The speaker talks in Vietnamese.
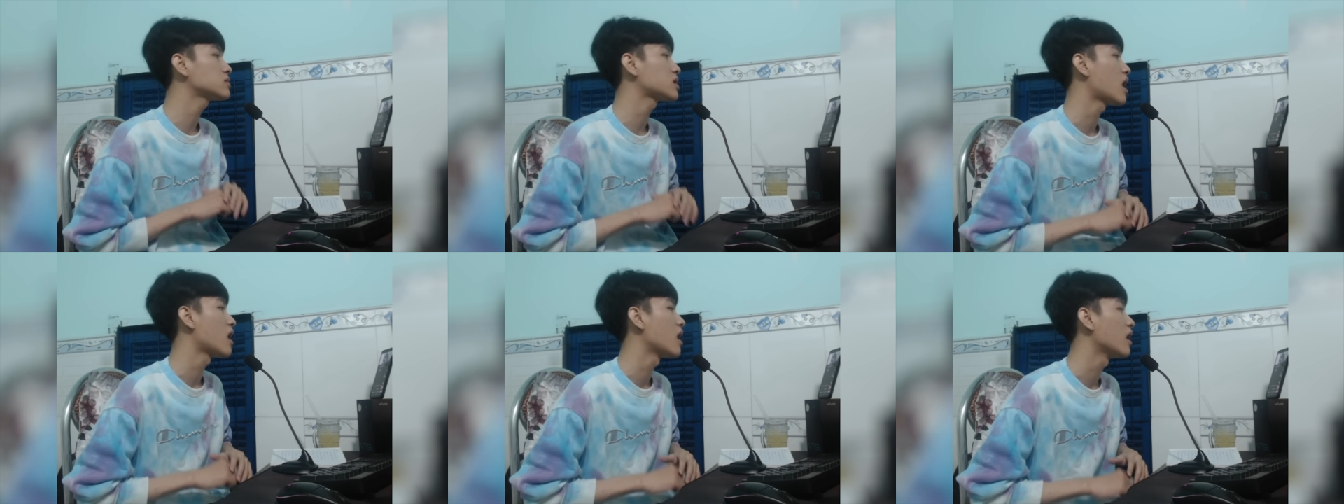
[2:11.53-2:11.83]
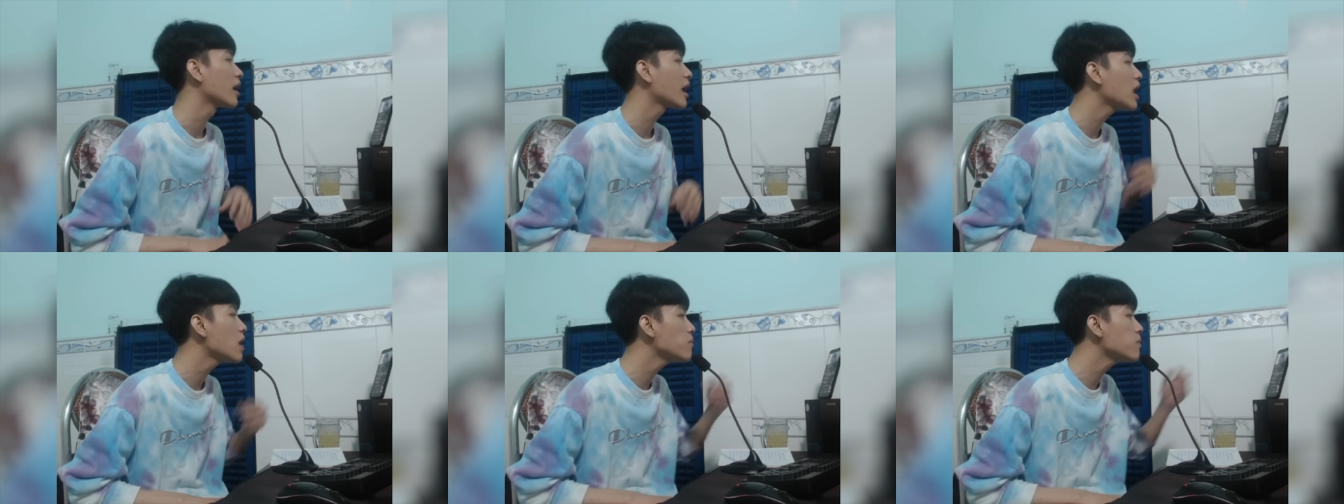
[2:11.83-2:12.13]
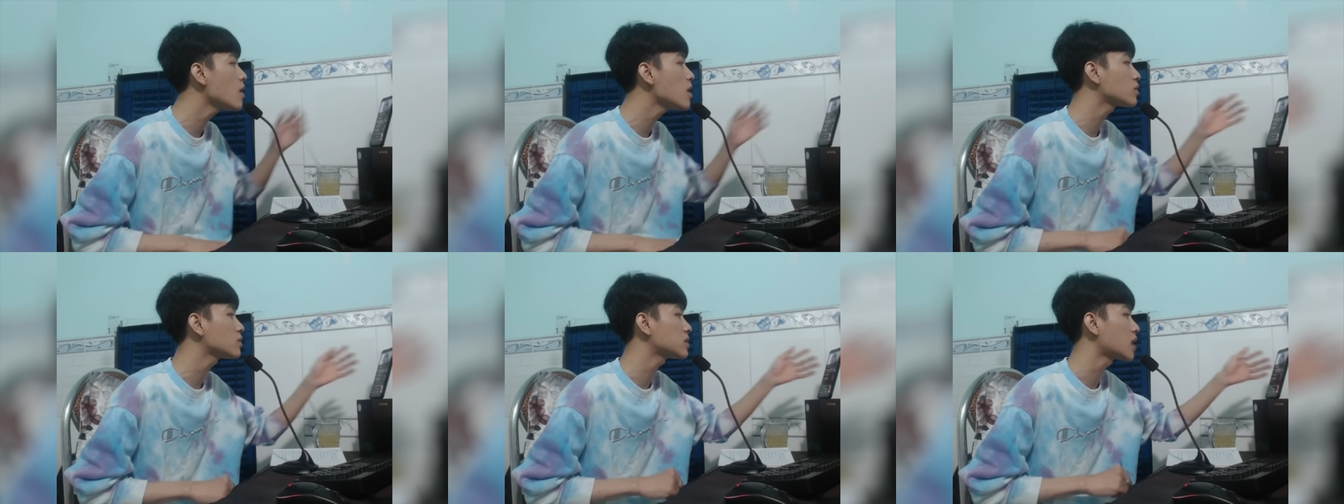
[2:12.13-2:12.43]
Trời ơi, cái
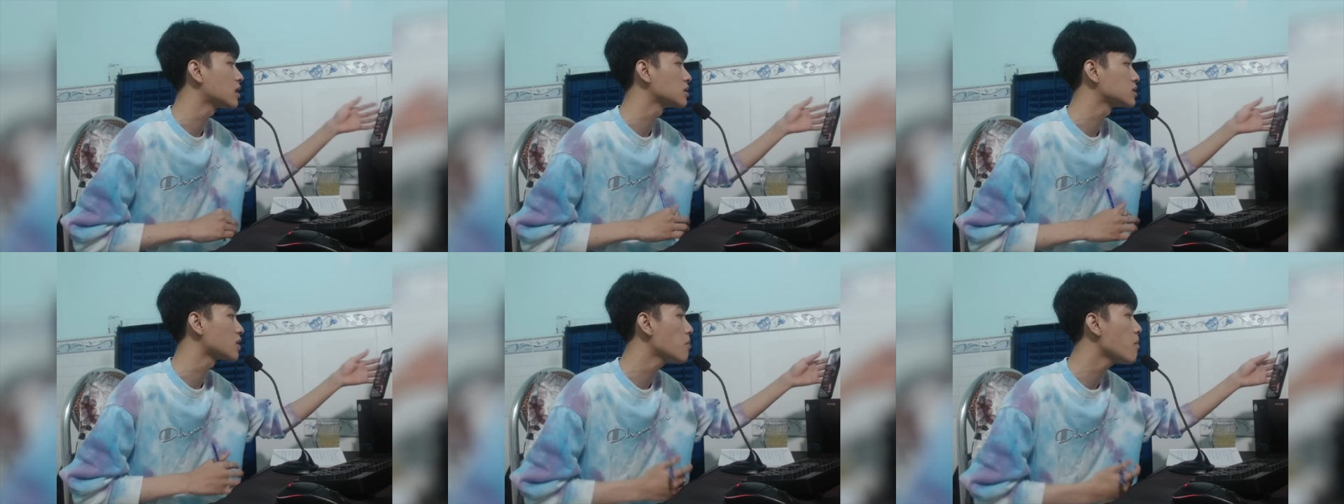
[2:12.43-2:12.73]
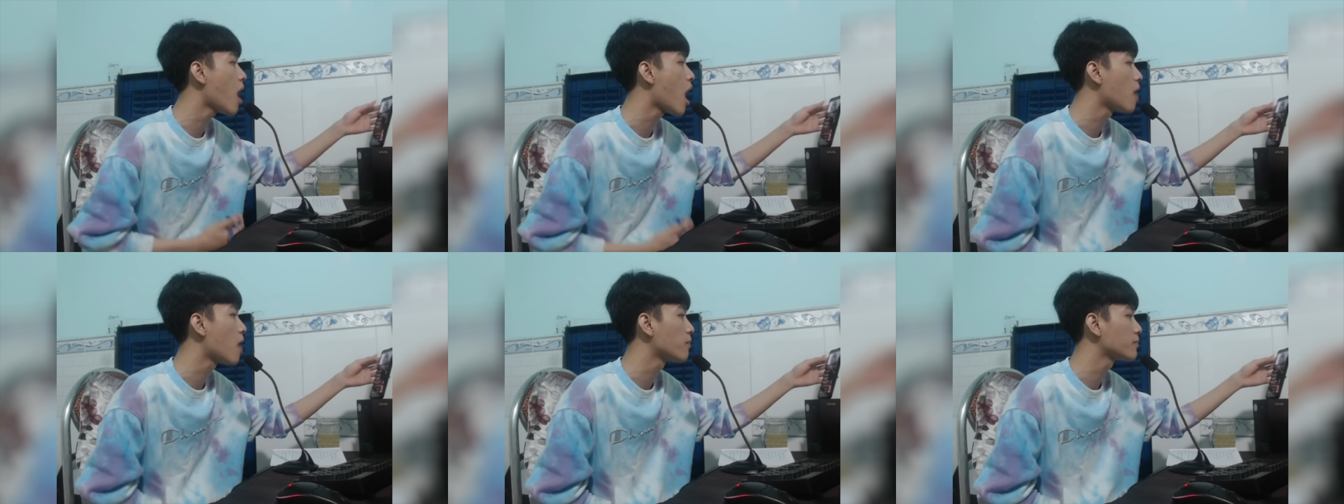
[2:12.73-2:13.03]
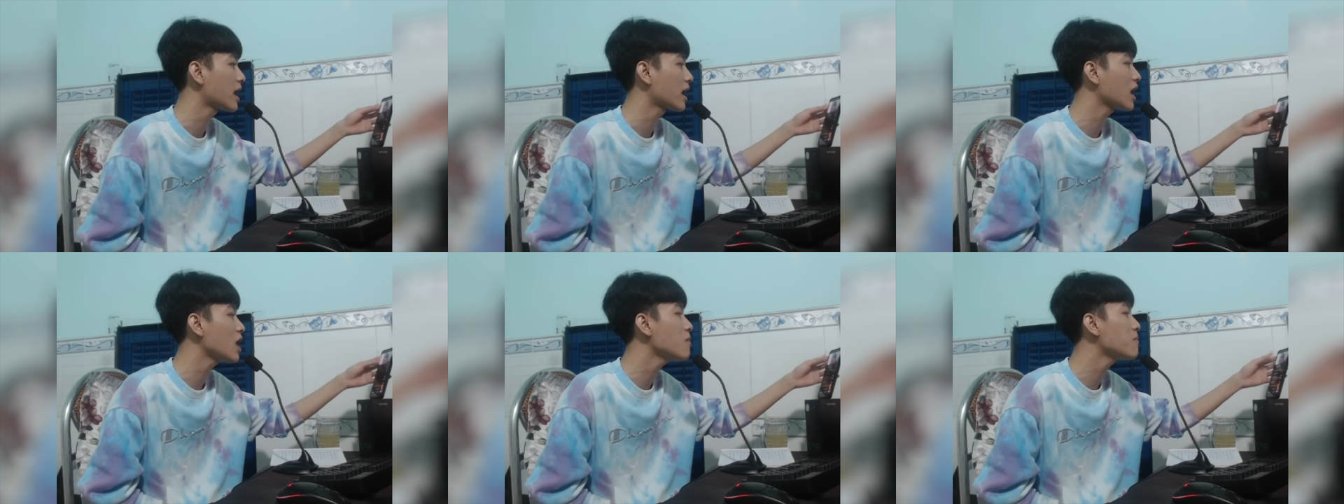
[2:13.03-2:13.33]
lúc đó tôi từ tủ 1
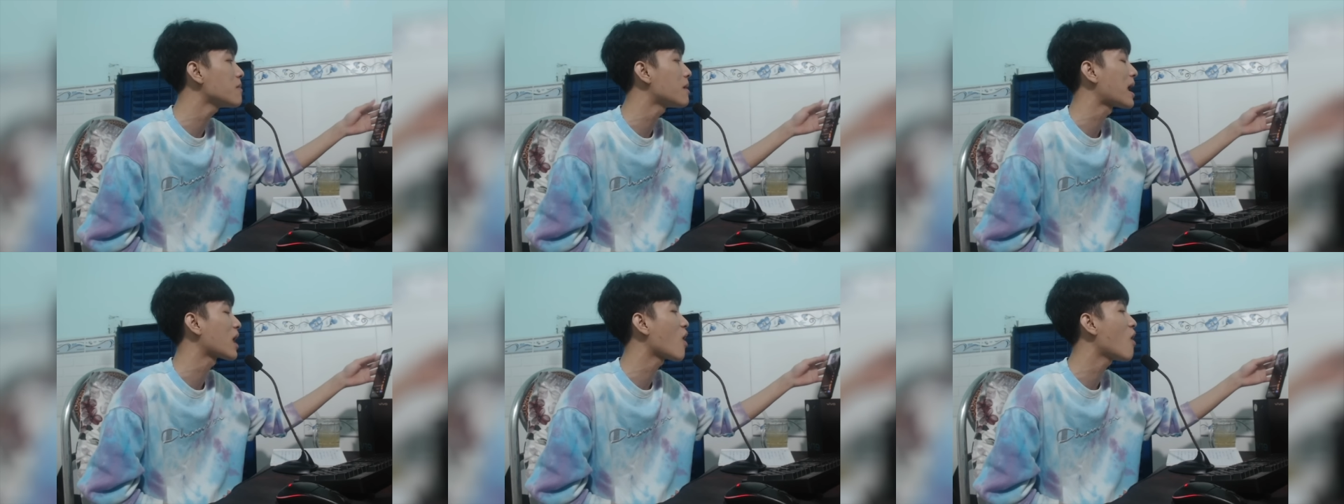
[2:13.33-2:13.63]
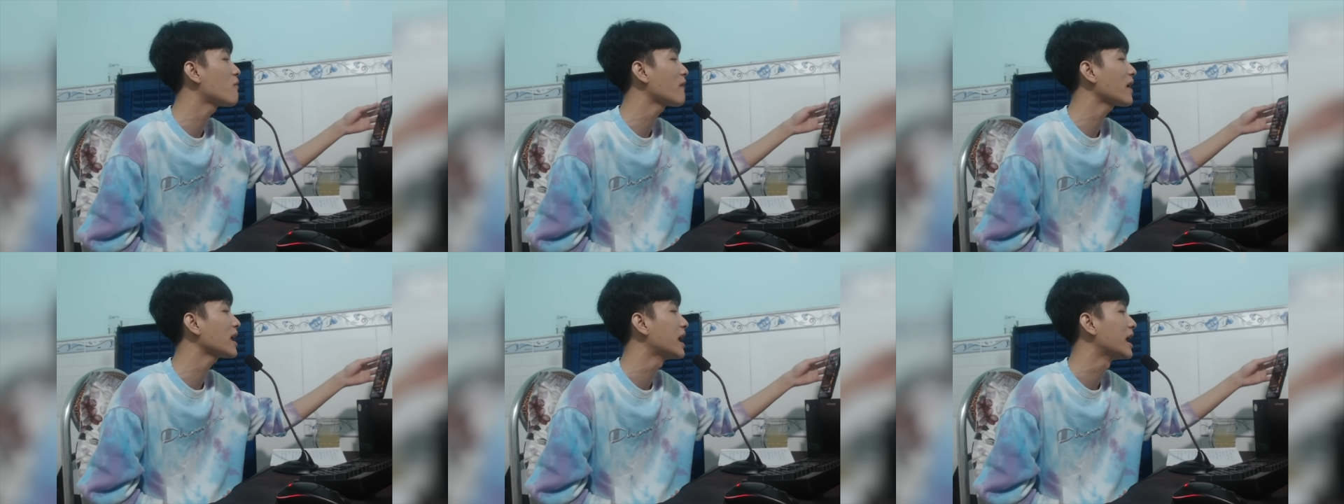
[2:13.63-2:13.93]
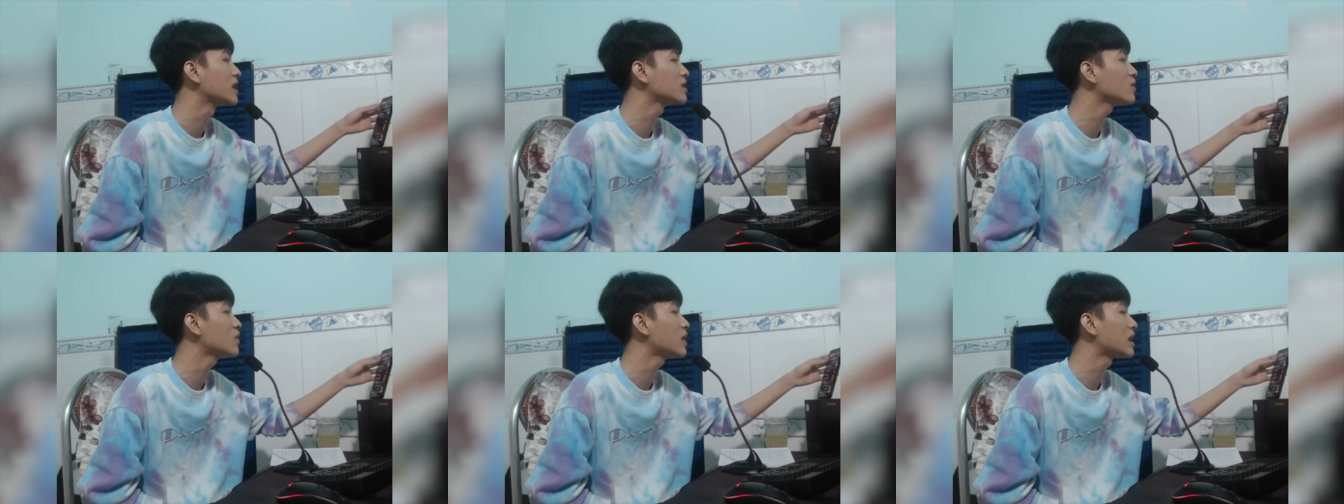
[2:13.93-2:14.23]
nha, cái lúc mà bà cô phát
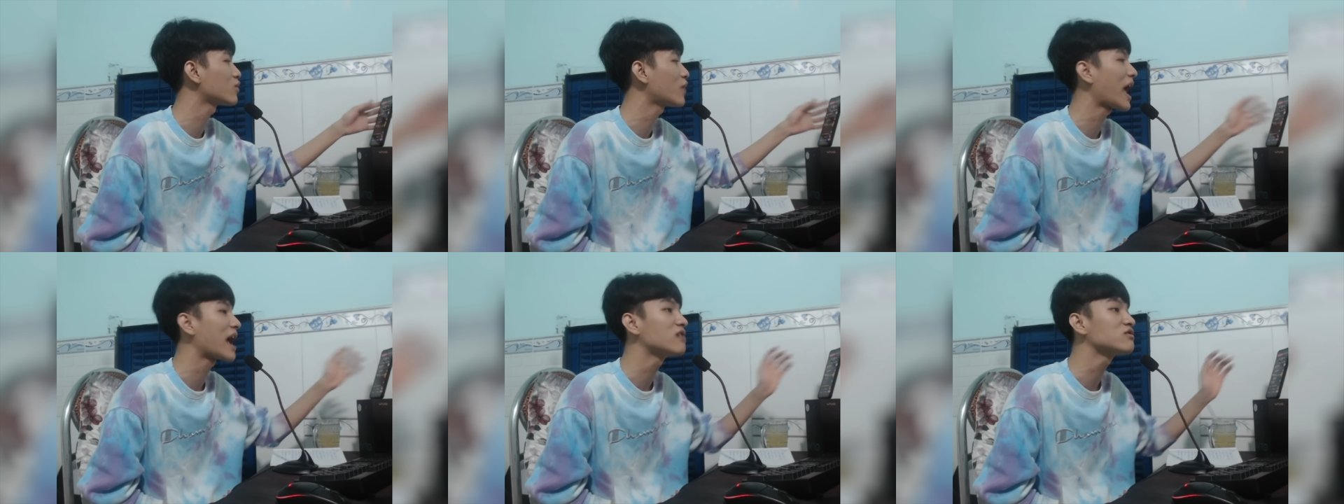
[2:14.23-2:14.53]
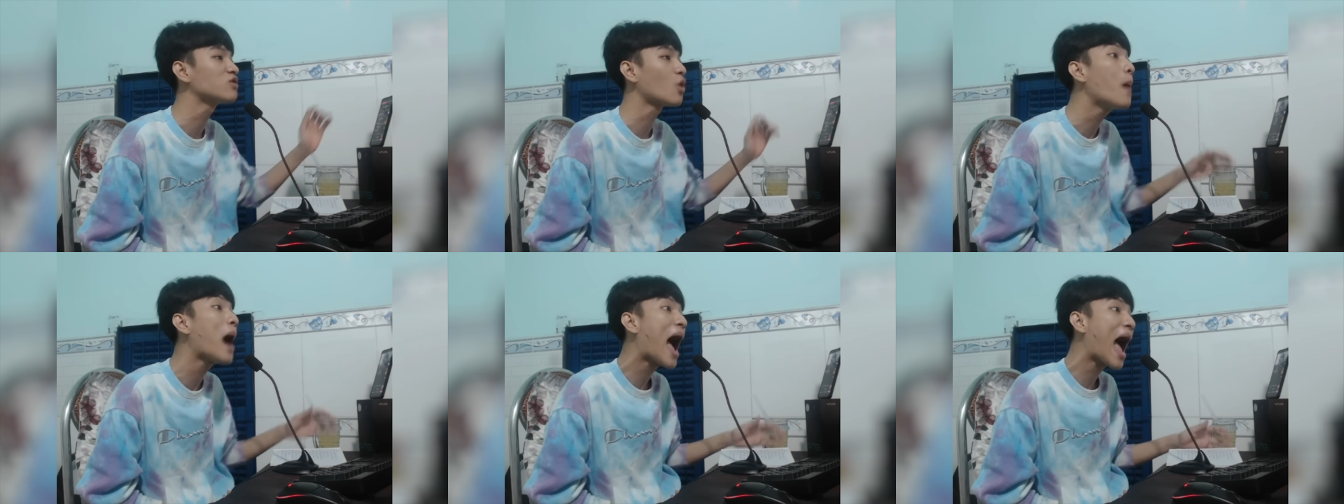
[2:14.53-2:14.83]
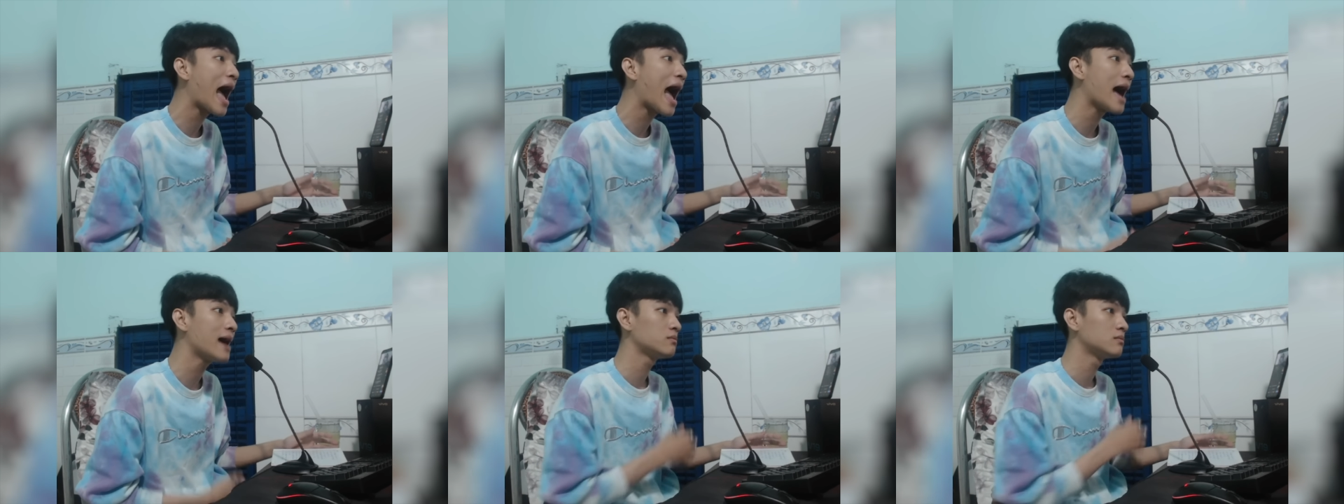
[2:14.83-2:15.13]
hiện tôi là tôi đang ở tủ
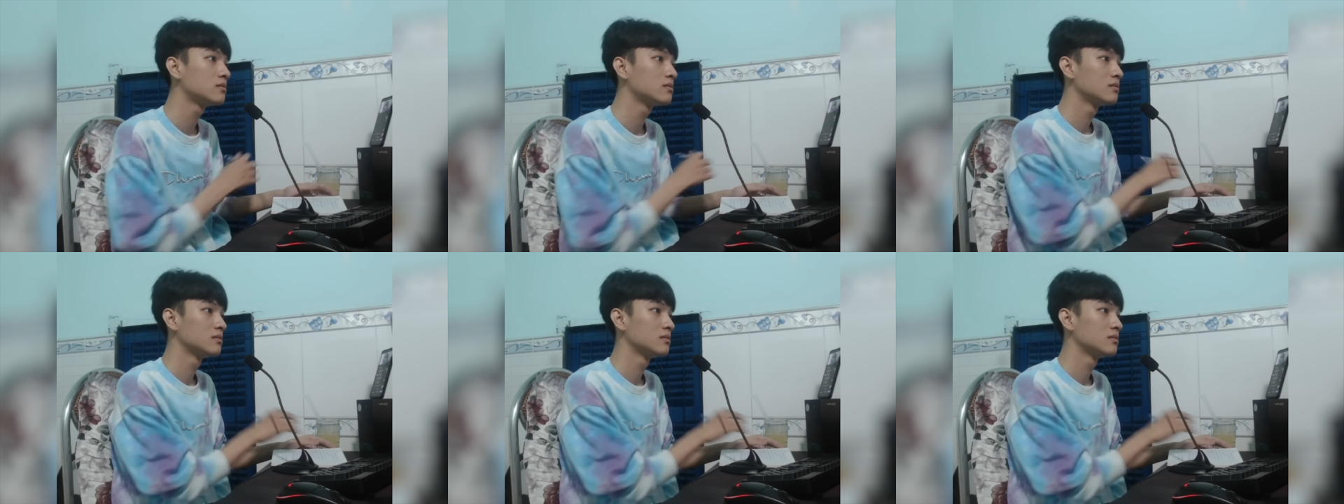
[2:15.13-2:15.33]
3.